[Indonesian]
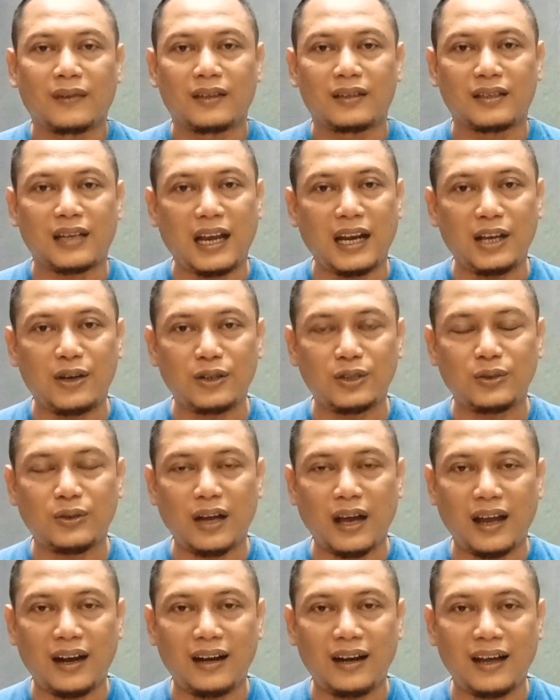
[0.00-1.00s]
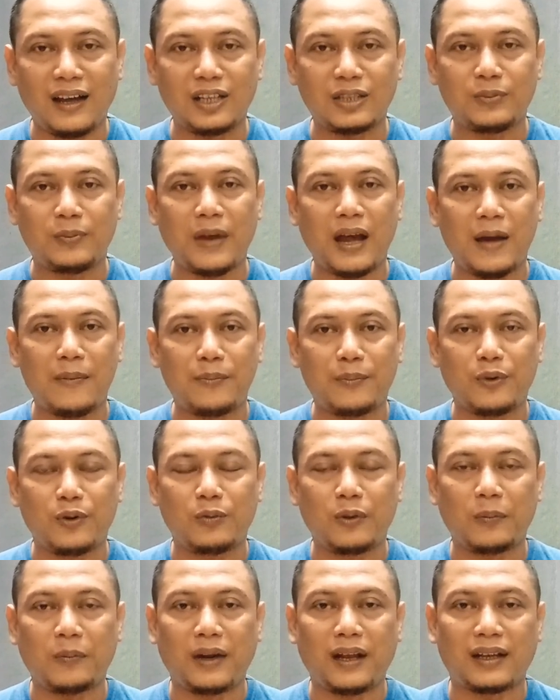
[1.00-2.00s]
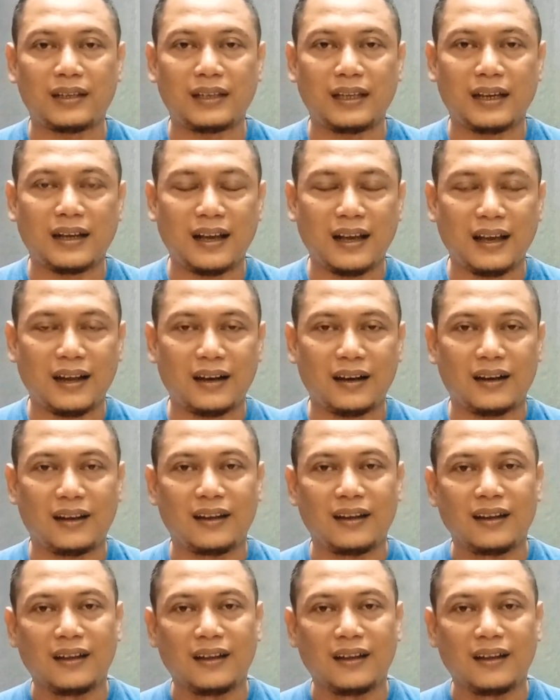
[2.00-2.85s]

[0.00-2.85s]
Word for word: Sekaligus juga Anda harus mampu mempraktekkan.